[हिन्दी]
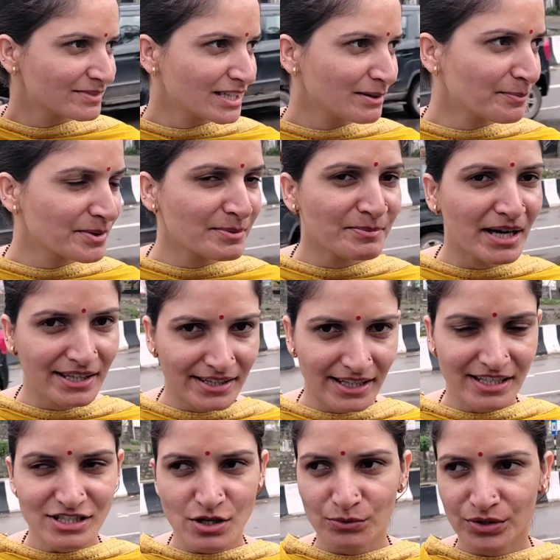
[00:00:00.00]
तो अपने मायके
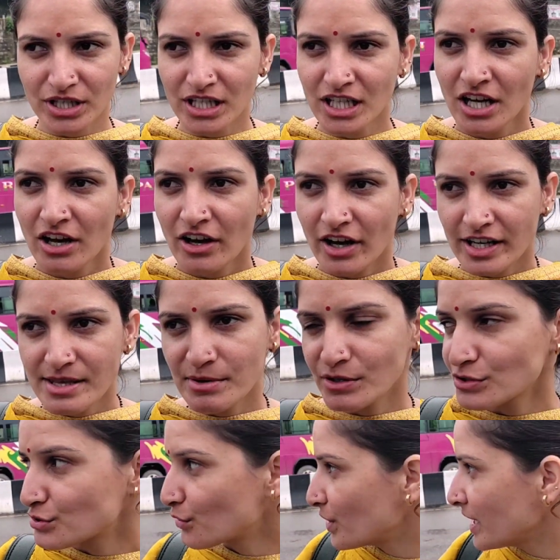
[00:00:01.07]
ही जाऊँगी नहीं मेरे
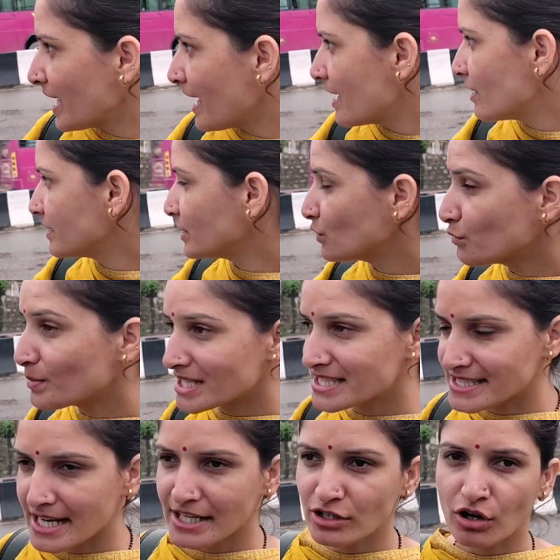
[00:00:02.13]
को छोड़ने आया है न्यू बस
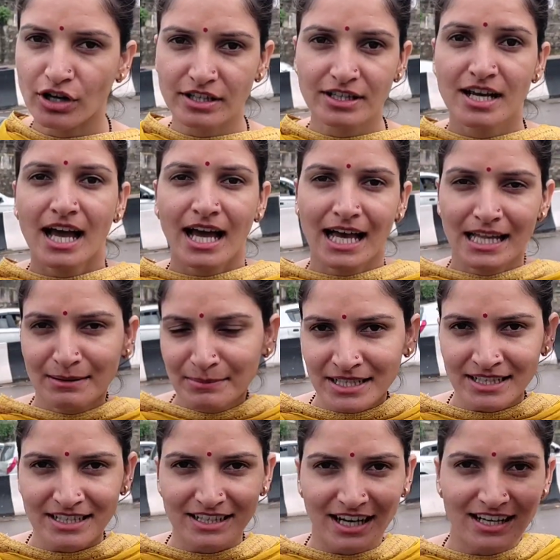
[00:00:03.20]
स्टैंड और हेलमेट
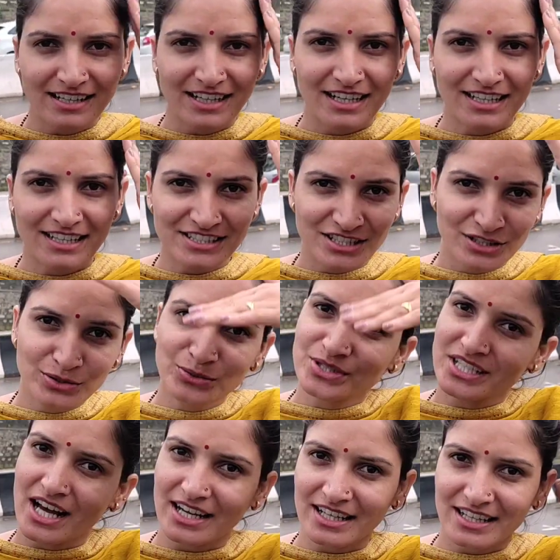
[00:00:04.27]
लगा लगा के सिंदूर
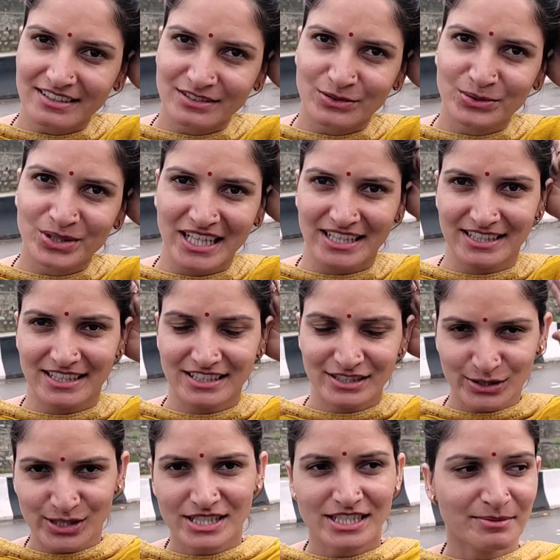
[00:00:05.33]
सारा उड़ गया था
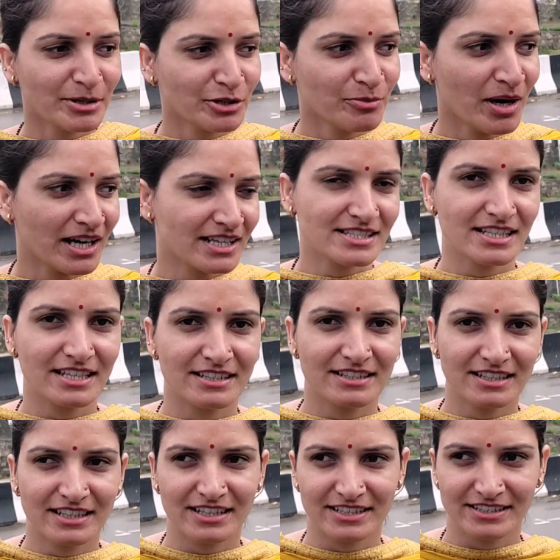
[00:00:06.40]
इसलिए मैं दोबारा से
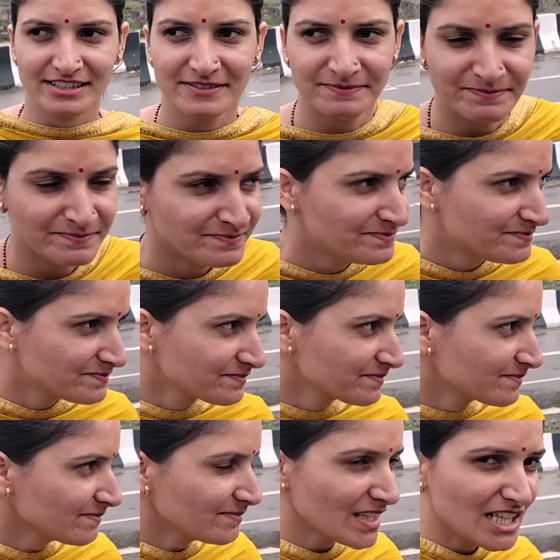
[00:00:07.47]
लगा
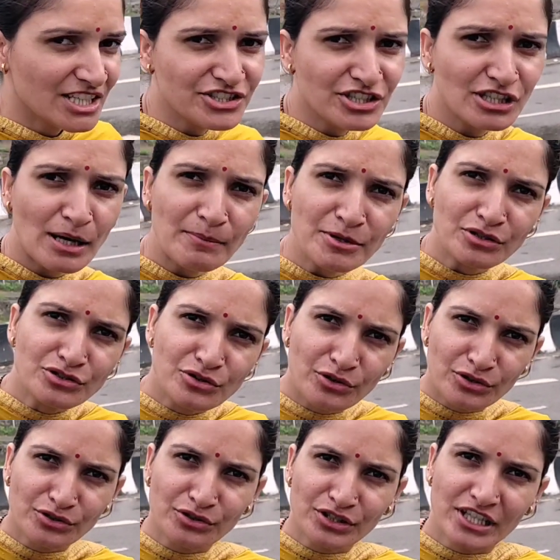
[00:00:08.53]
चलो आप मेरे को छोड़
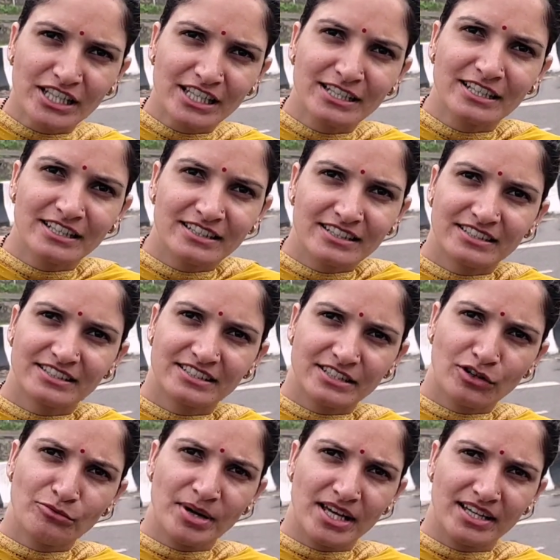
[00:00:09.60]
दोगे कि
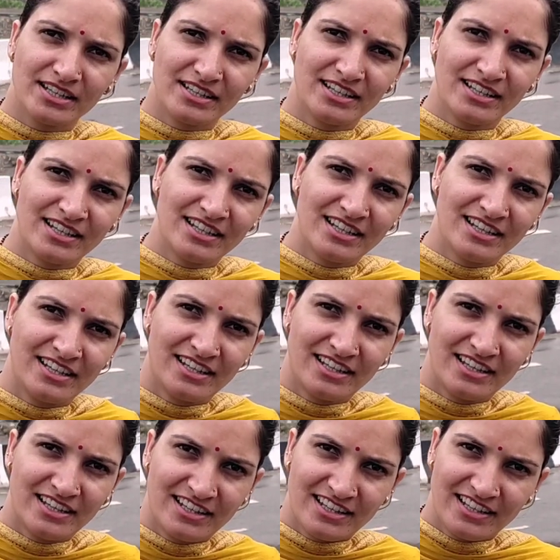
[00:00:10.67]
जाऊँ छोड़
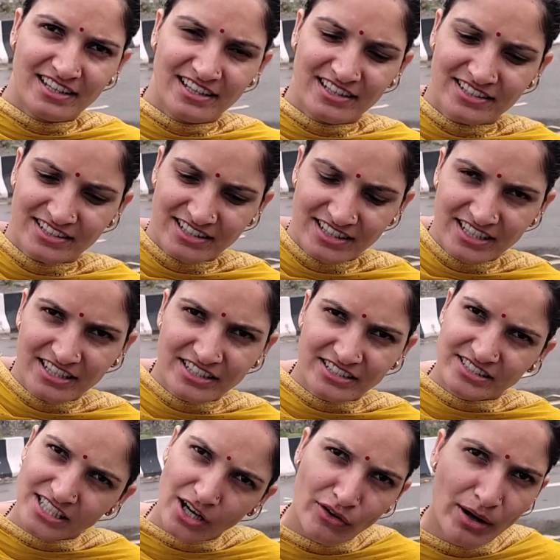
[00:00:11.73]
दूँगा
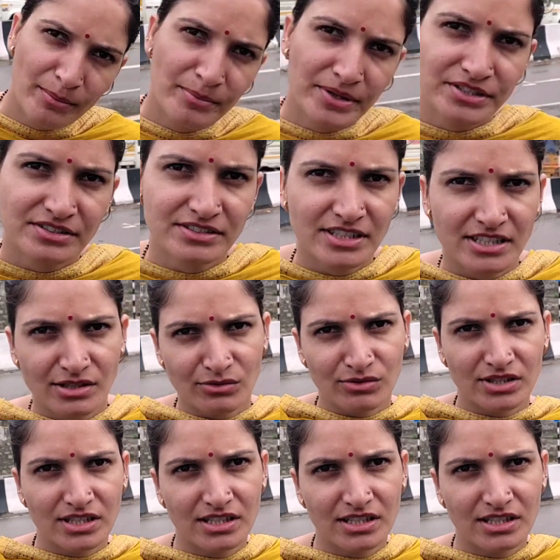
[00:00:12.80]
जाओ आप मैं को चल जाओ